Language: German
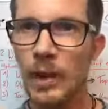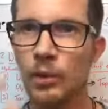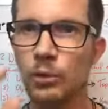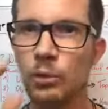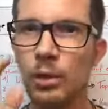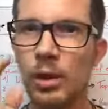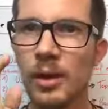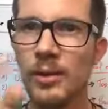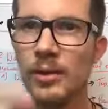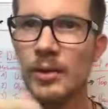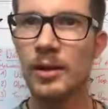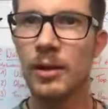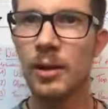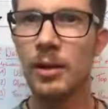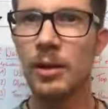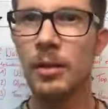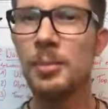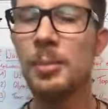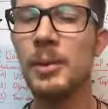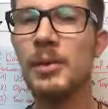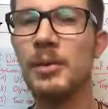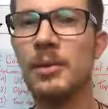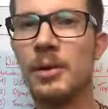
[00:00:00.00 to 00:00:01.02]
Du hast ja
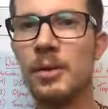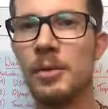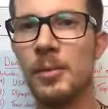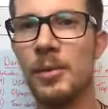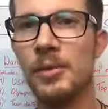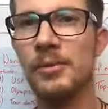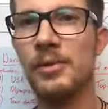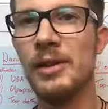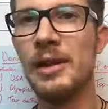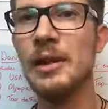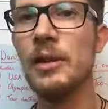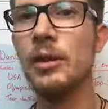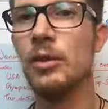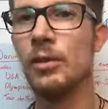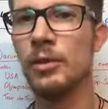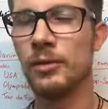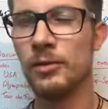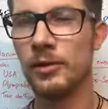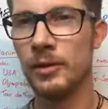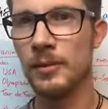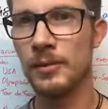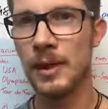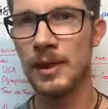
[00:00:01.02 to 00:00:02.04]
auch, bist auch bei vielen
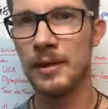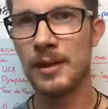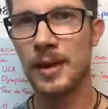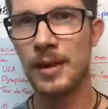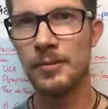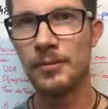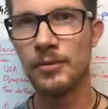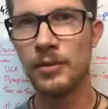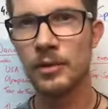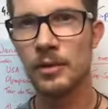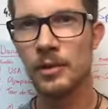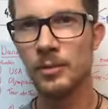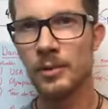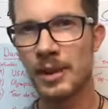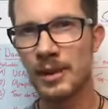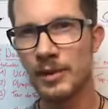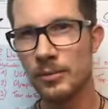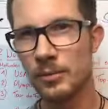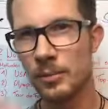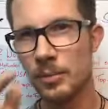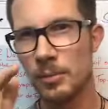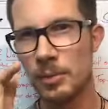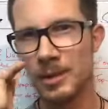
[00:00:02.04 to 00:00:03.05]
CrossFit-Wettkämpfen
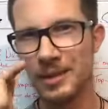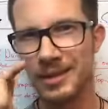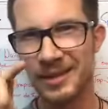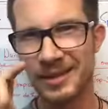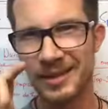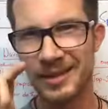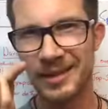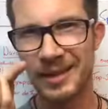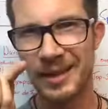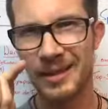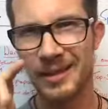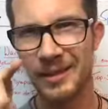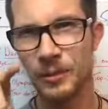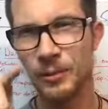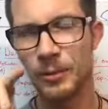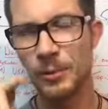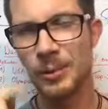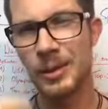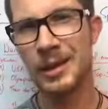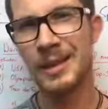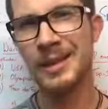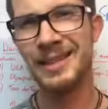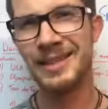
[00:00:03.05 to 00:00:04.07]
unterwegs, würde mich
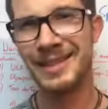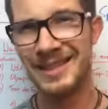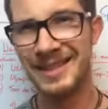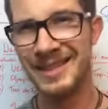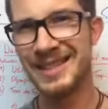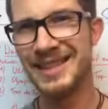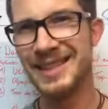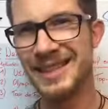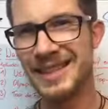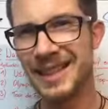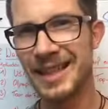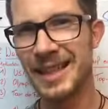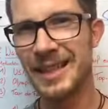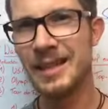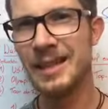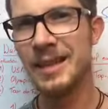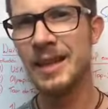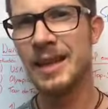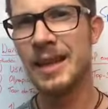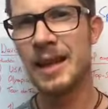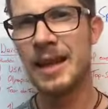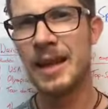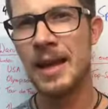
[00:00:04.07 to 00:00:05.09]
interessieren,
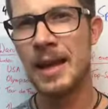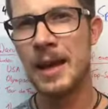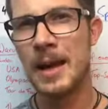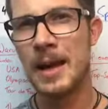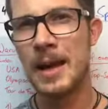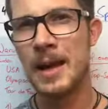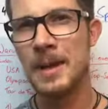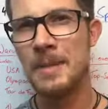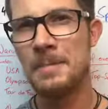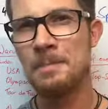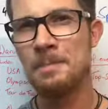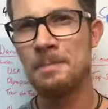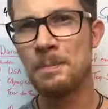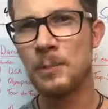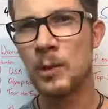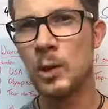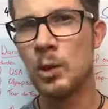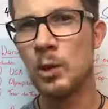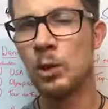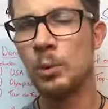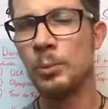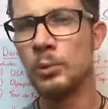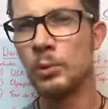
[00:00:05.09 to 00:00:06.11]
ähm,
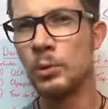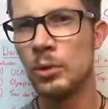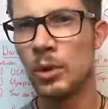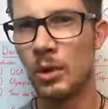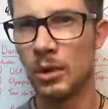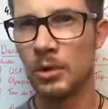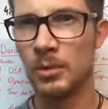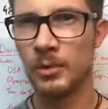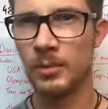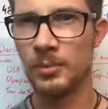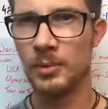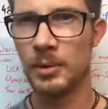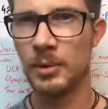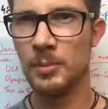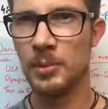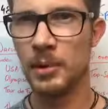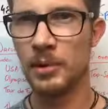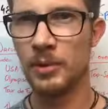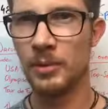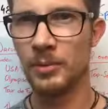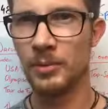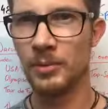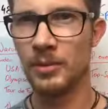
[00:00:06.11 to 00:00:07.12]
ob du da auch was
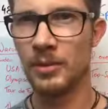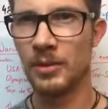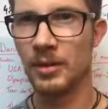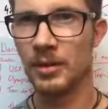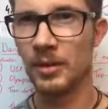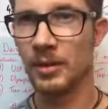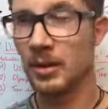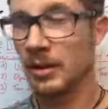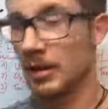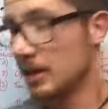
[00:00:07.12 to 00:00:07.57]
mitbekommst.